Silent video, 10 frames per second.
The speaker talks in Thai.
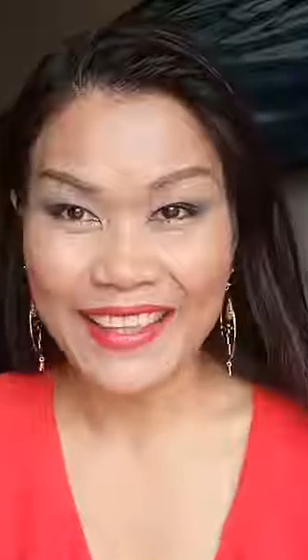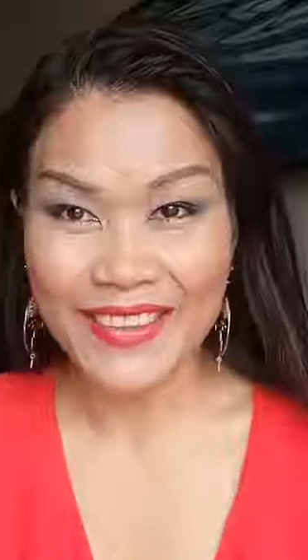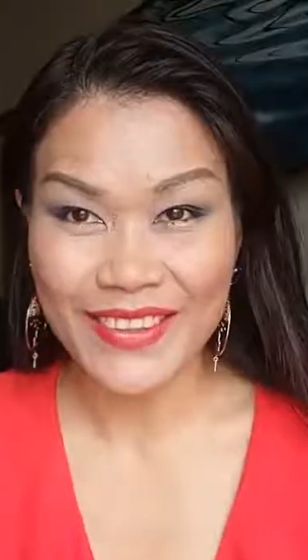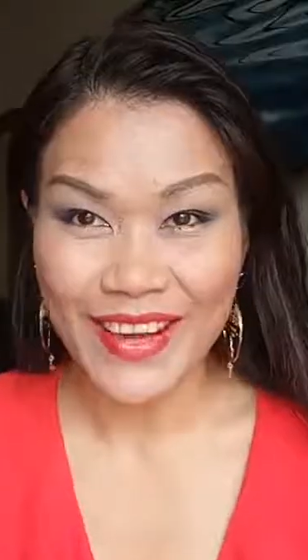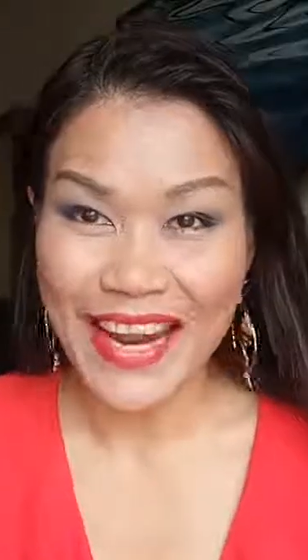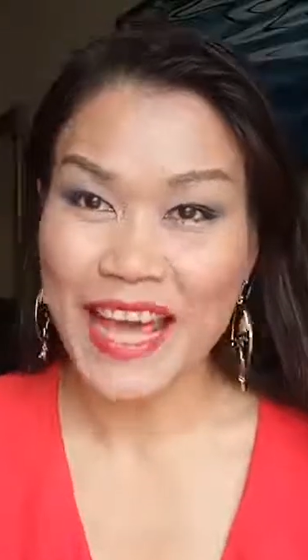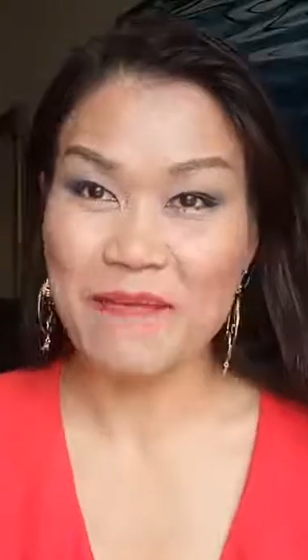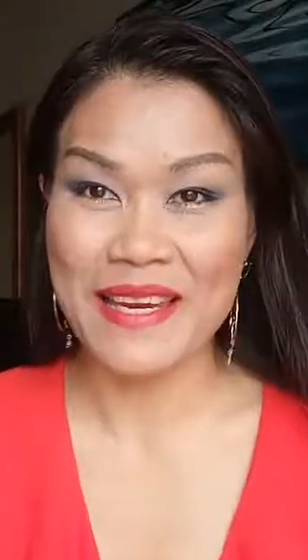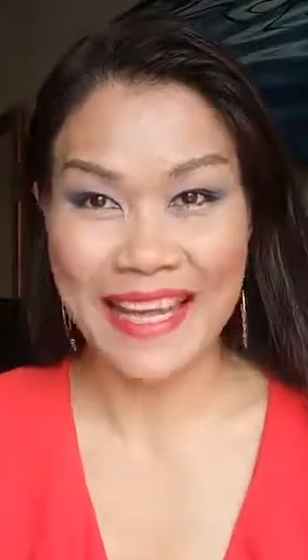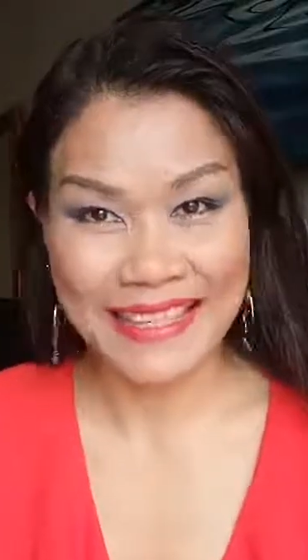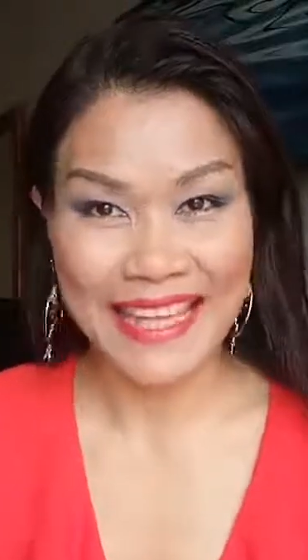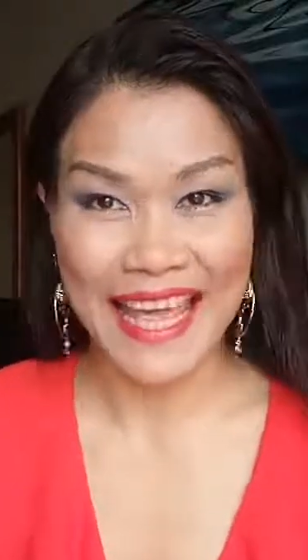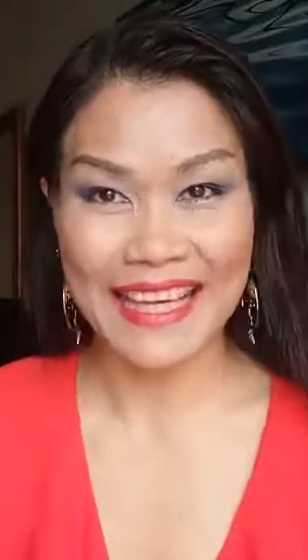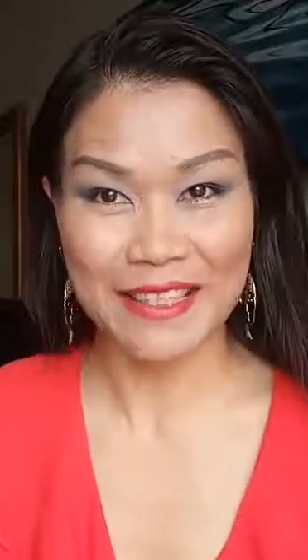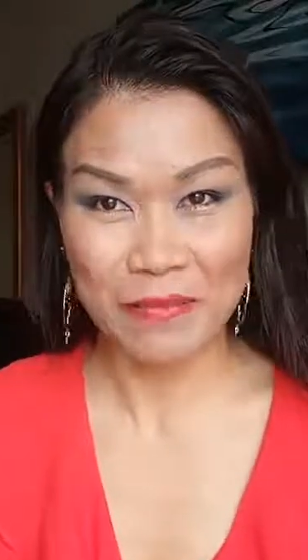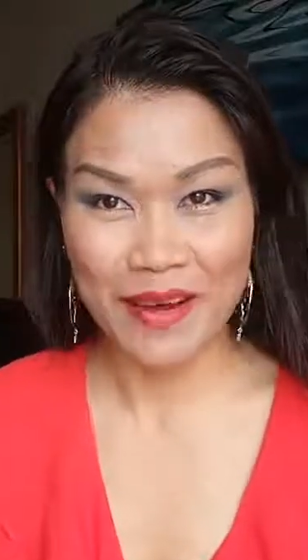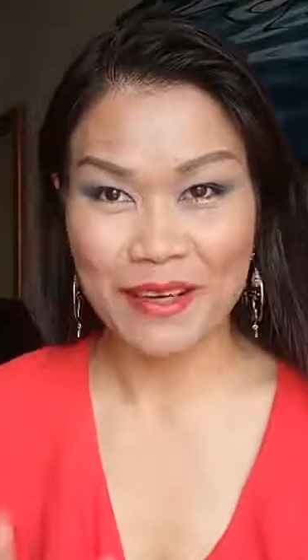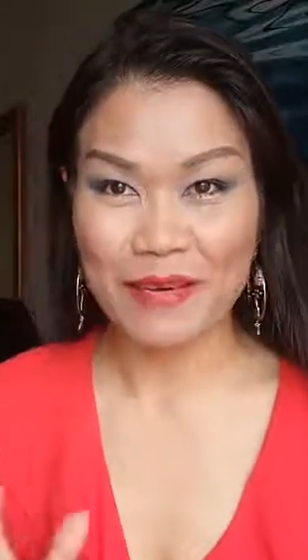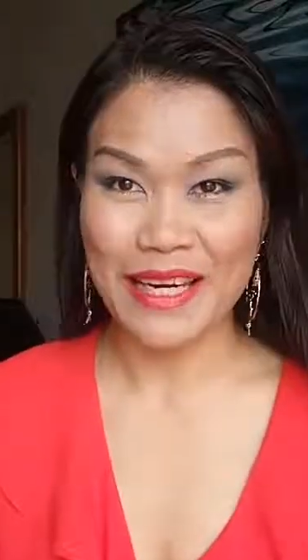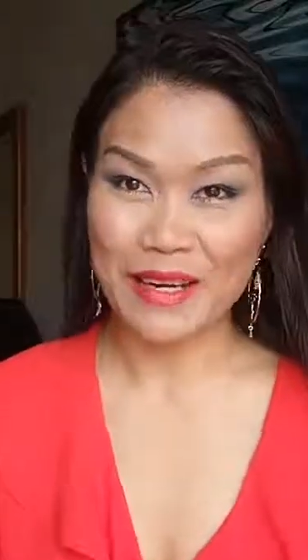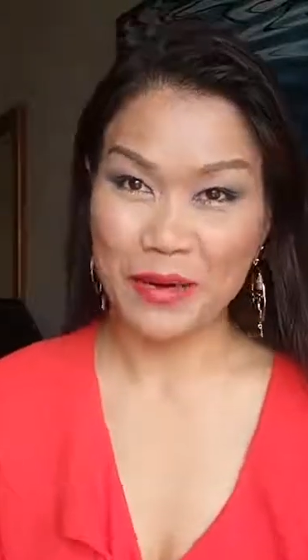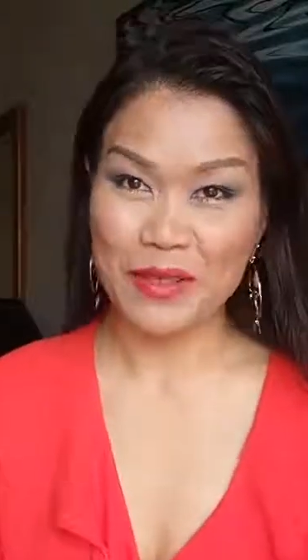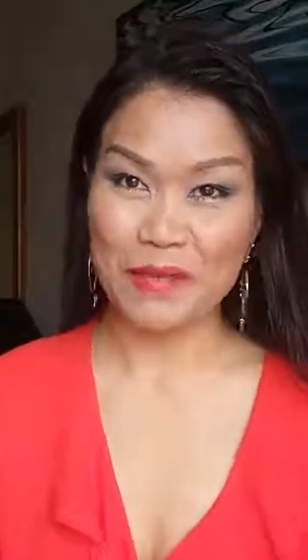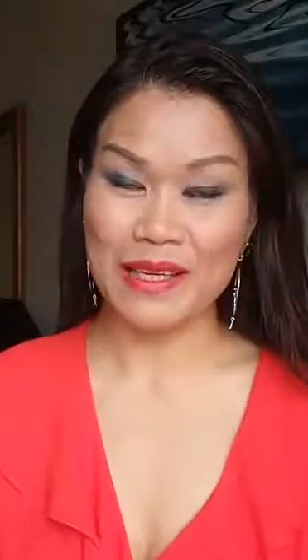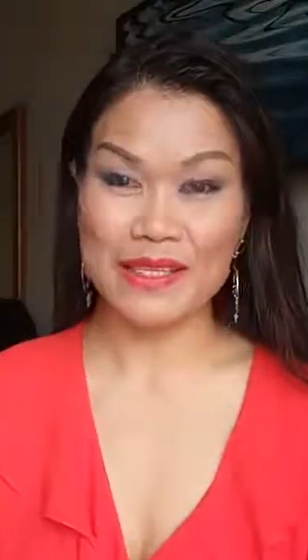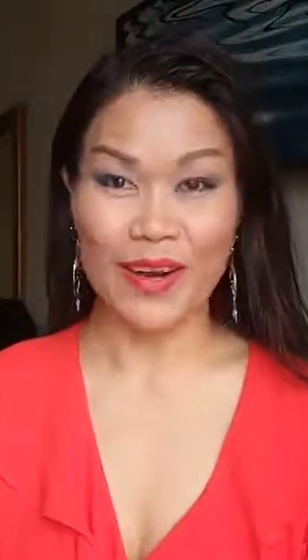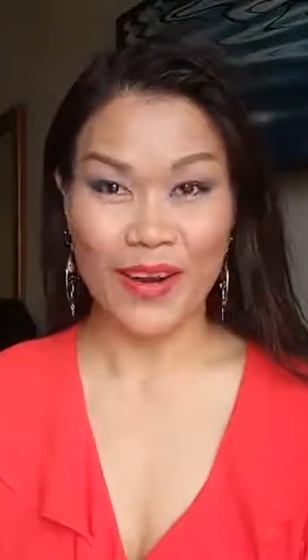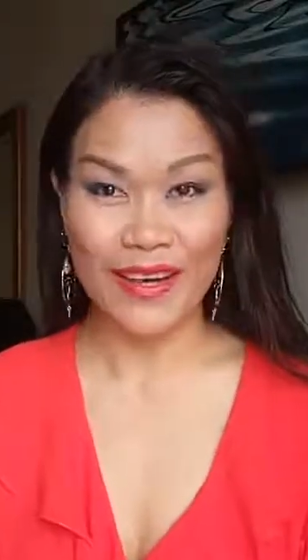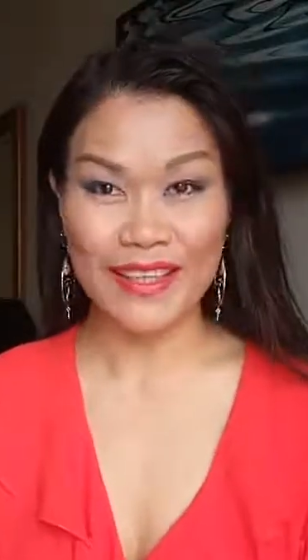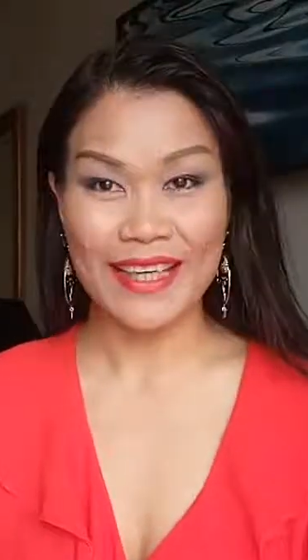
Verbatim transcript: ครูนัอ Happiness Expert วันนี้ครูจะมาสอน